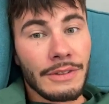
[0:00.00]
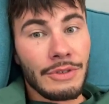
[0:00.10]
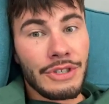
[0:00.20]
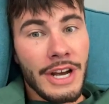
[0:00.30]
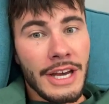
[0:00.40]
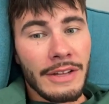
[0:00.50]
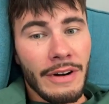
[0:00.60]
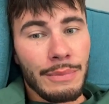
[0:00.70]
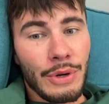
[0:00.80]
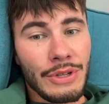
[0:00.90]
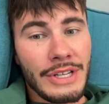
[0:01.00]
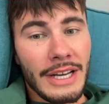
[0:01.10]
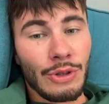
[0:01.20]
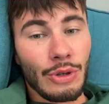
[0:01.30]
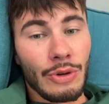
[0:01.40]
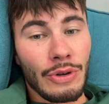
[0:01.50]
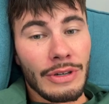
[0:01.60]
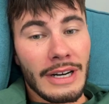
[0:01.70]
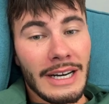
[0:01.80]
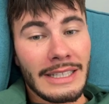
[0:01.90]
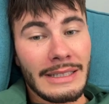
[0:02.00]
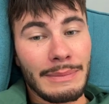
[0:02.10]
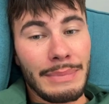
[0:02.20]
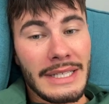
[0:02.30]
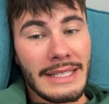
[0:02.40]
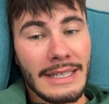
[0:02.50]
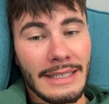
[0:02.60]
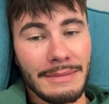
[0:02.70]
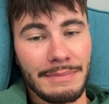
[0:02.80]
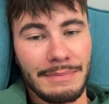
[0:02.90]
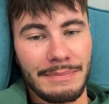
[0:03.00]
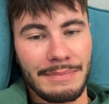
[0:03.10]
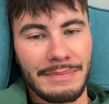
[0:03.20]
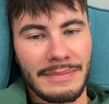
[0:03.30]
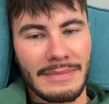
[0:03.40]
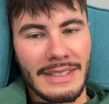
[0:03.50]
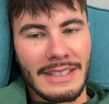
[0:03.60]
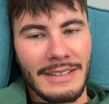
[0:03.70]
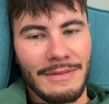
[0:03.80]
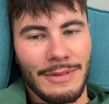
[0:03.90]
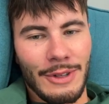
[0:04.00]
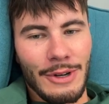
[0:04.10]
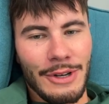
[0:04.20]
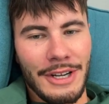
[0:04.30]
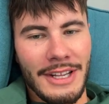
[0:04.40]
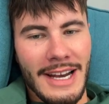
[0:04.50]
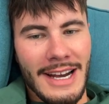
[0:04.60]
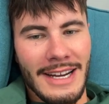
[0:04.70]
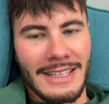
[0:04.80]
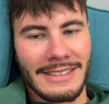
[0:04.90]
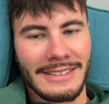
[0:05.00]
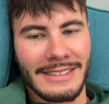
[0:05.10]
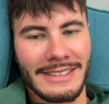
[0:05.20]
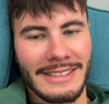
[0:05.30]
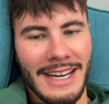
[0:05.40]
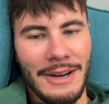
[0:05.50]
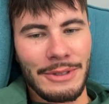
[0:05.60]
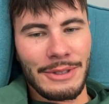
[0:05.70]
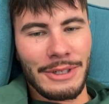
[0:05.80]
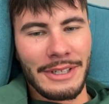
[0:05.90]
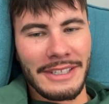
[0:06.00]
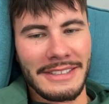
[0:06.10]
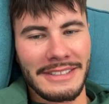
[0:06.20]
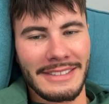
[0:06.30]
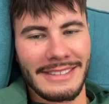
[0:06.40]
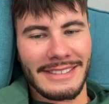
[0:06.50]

Отвечая на вопросы, а то отписка. Флорида, how you doing?